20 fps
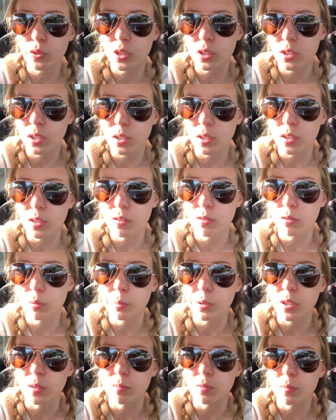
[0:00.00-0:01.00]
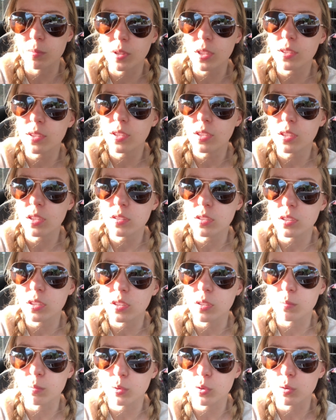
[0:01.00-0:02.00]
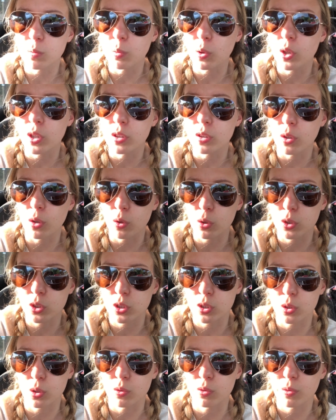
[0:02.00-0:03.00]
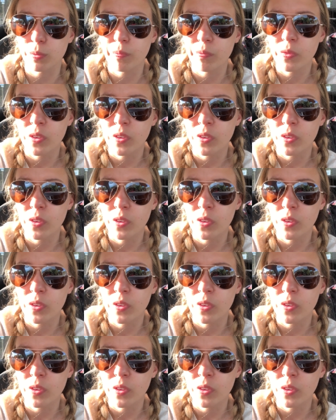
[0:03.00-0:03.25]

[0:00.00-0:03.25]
Если выбирать бесплатные аналоги, это будет более трех часов